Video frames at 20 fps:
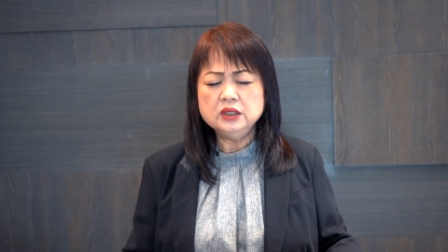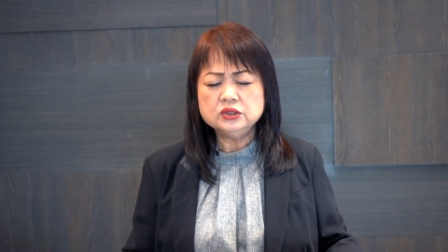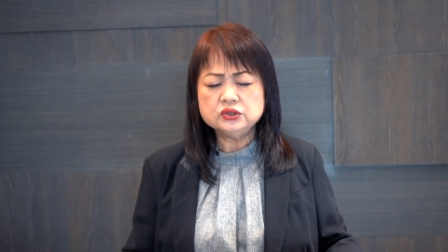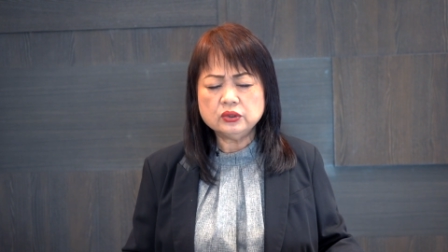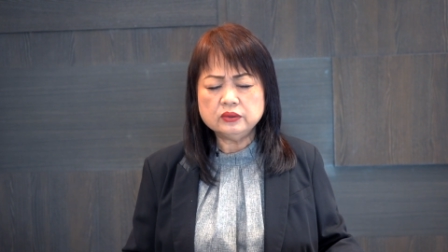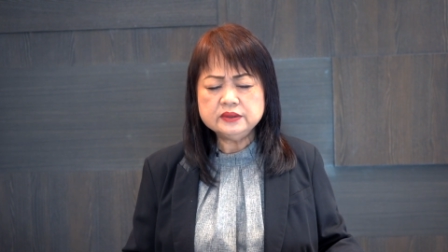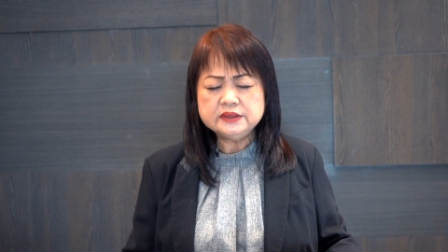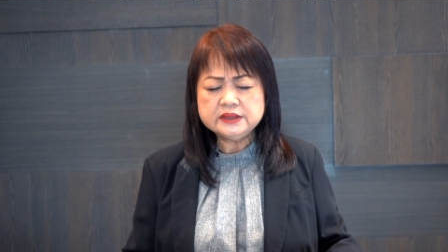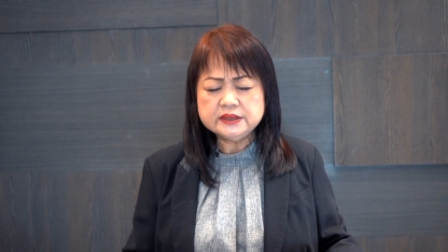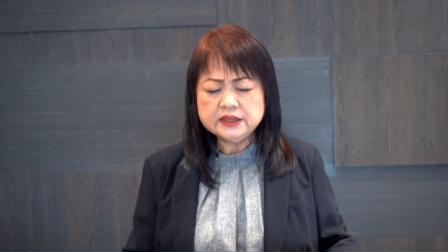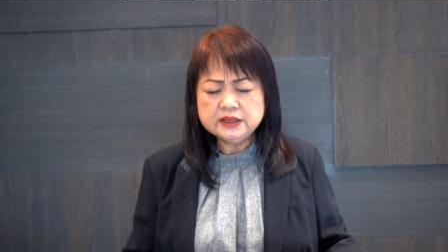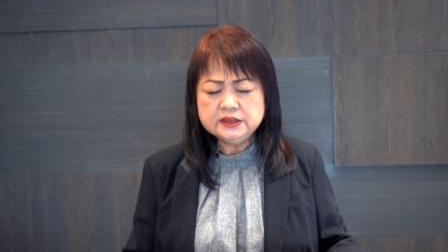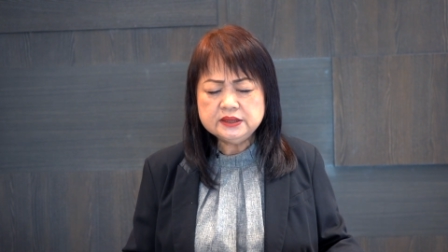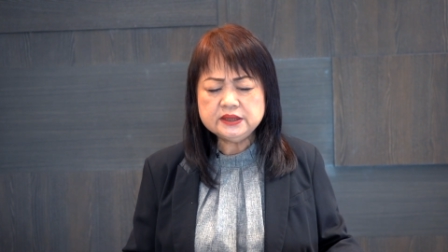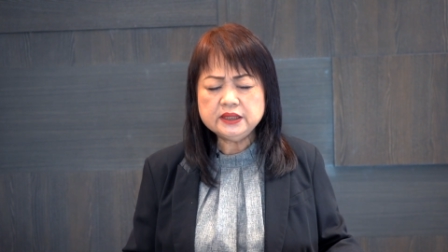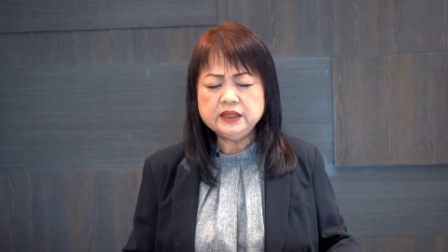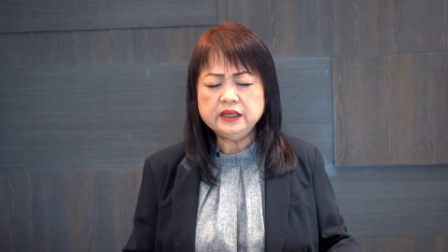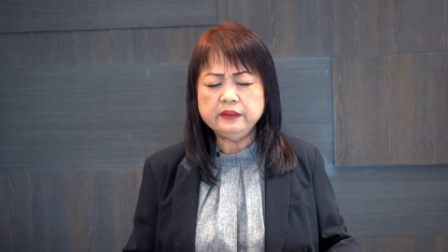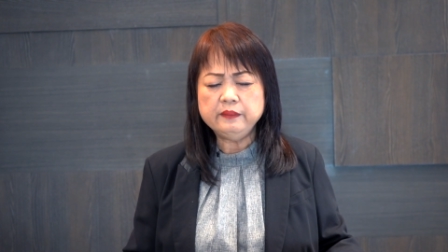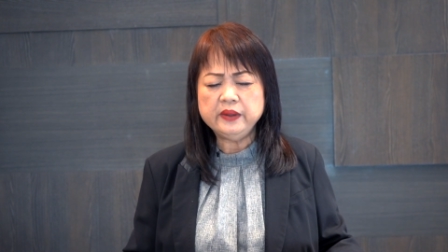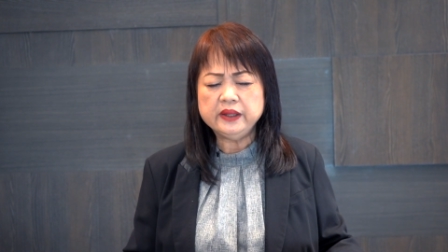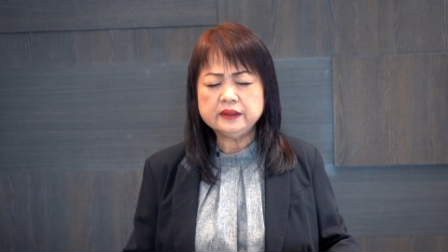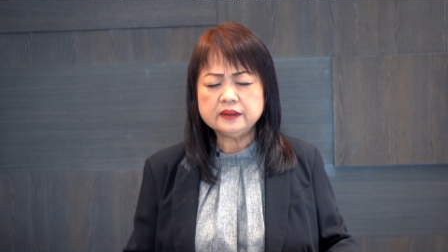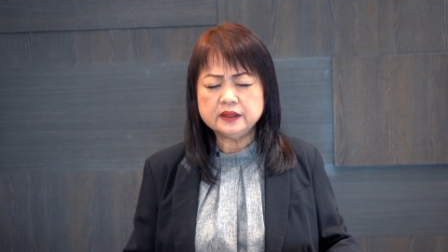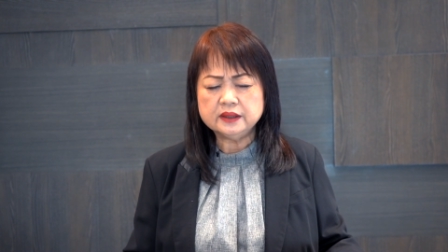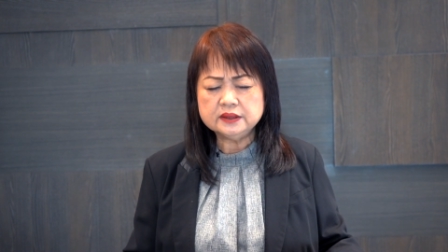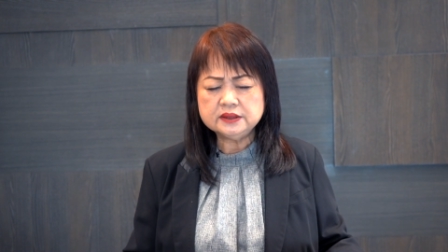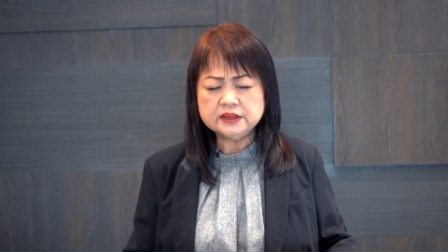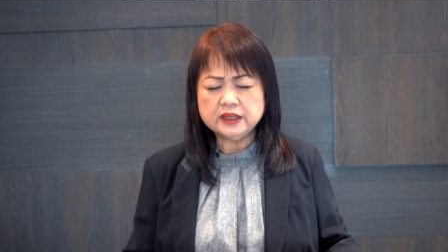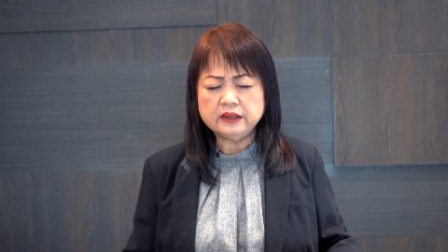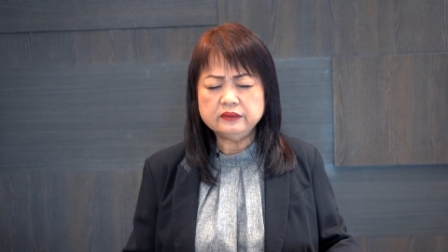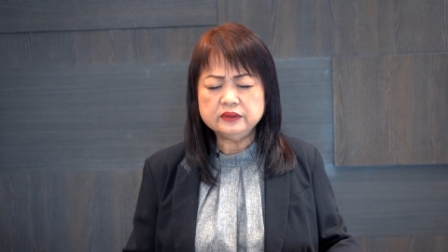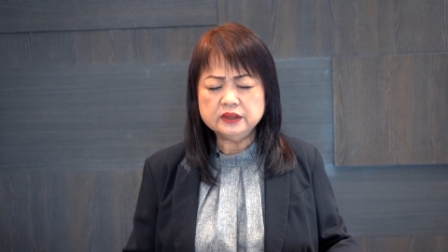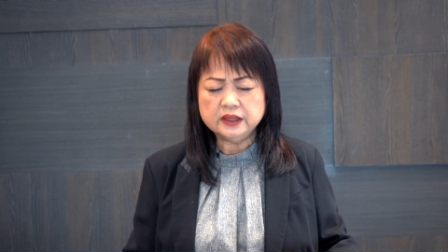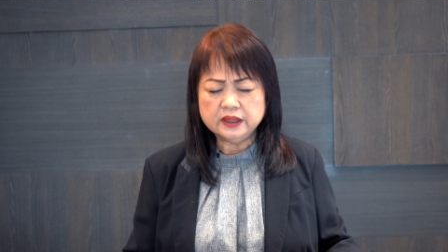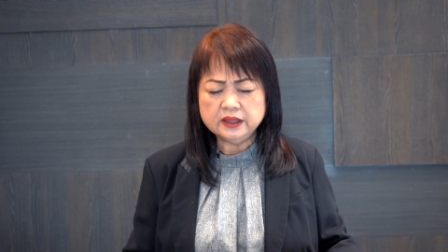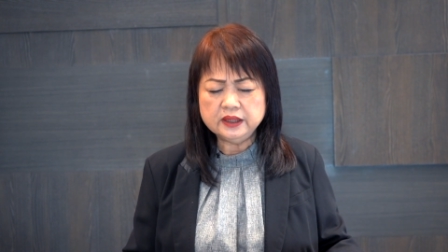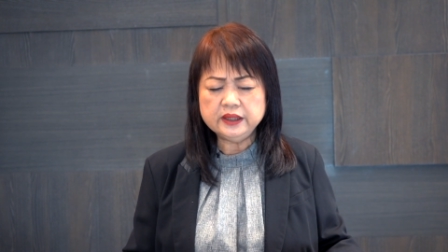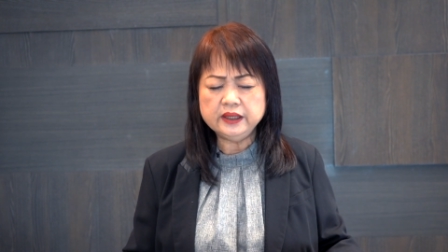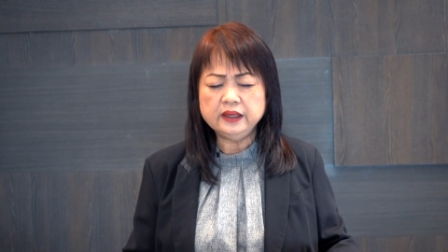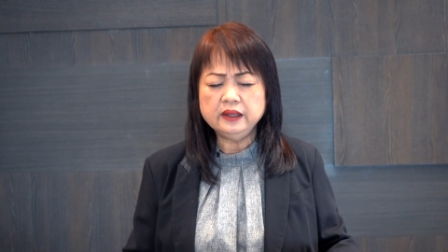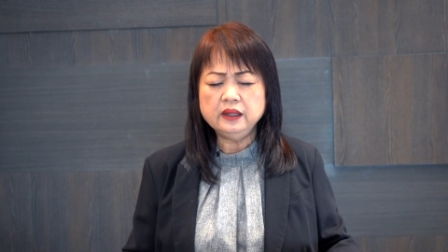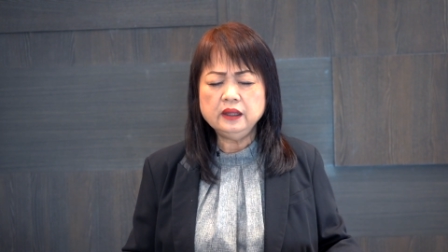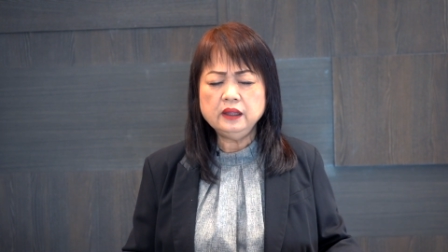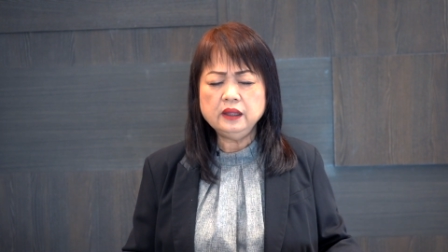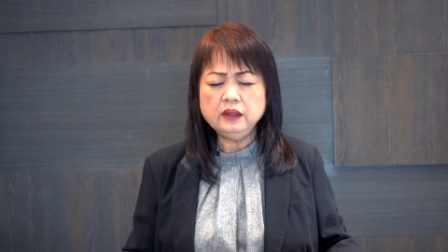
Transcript: 从圣经里面得着能力，